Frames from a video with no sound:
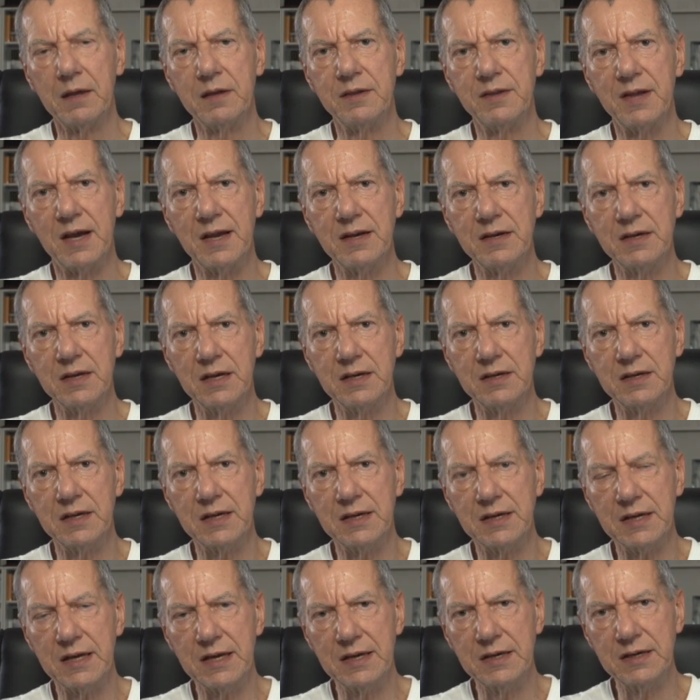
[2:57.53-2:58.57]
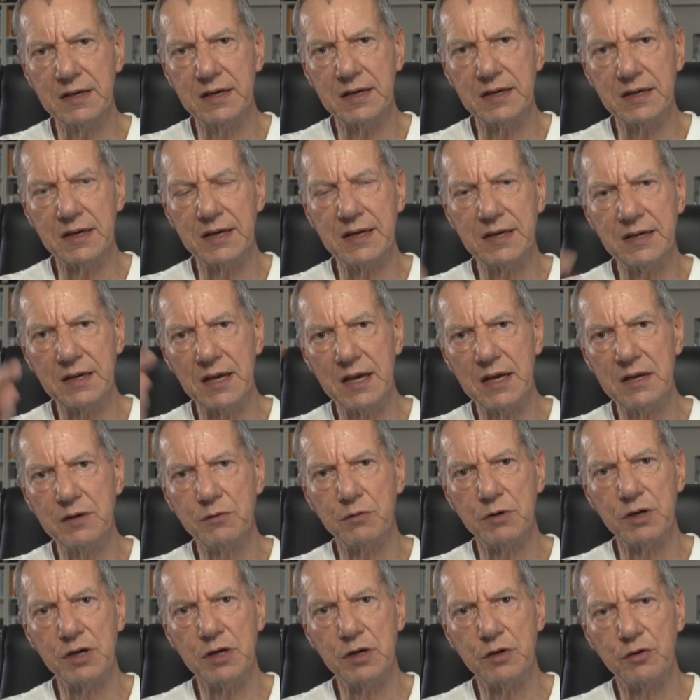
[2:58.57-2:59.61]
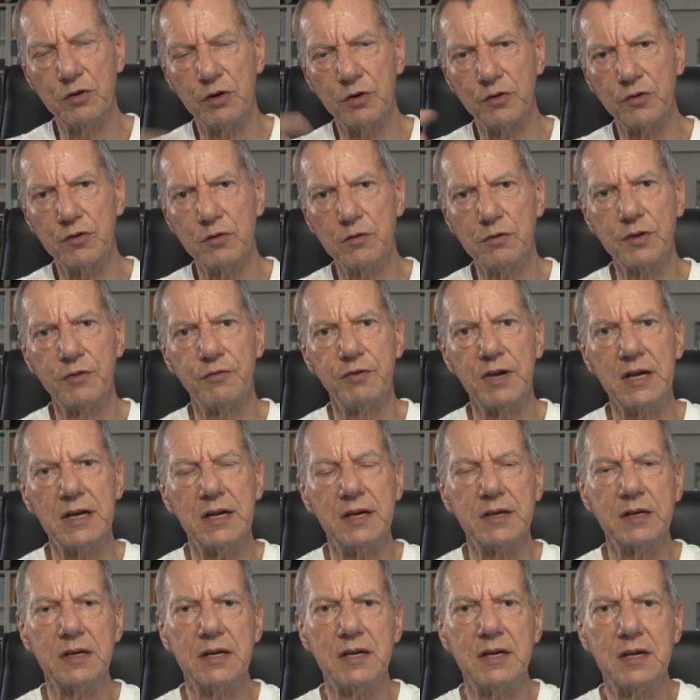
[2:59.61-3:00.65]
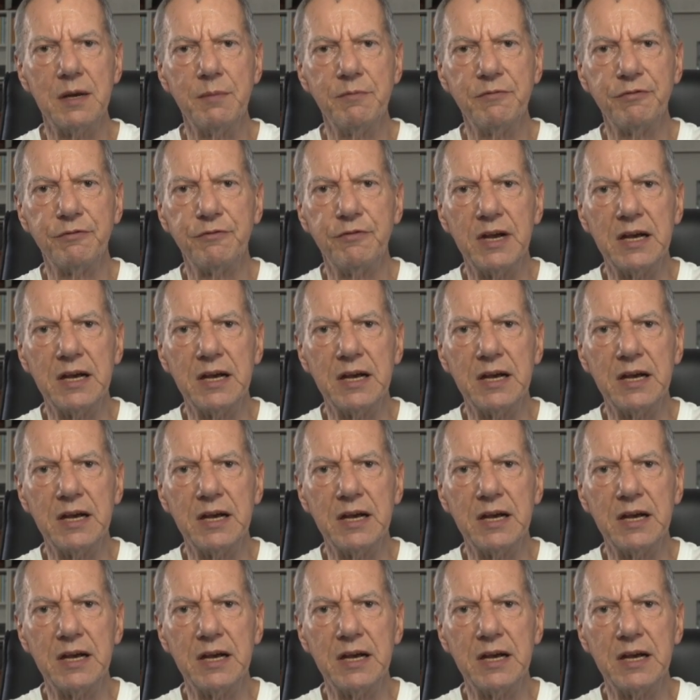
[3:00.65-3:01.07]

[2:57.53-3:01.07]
dann in den inneren Ring gehen, durch die Torsionsfedern gedämpft